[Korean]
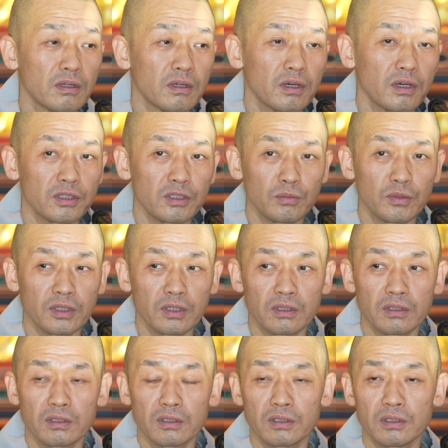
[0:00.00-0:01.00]

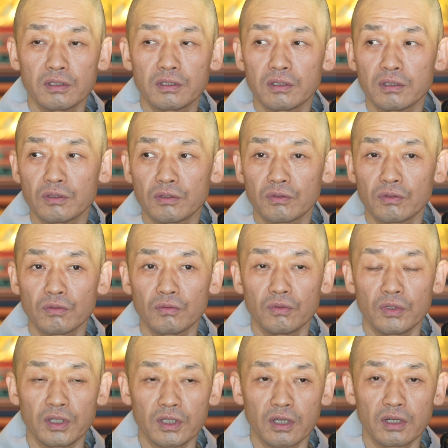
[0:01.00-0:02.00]
하지만 실질적으로
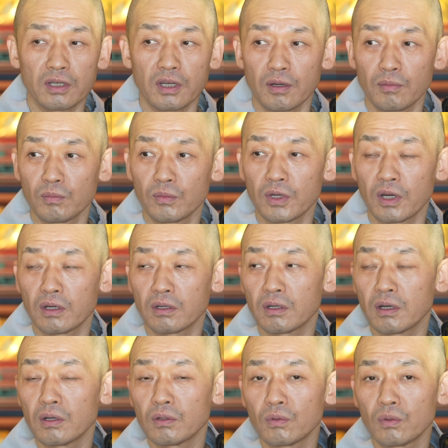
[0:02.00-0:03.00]
우리가
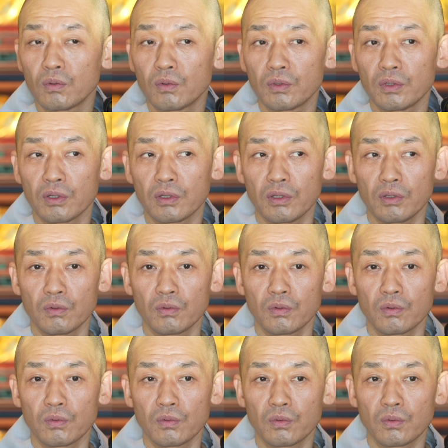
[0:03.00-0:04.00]
감각하고 느끼고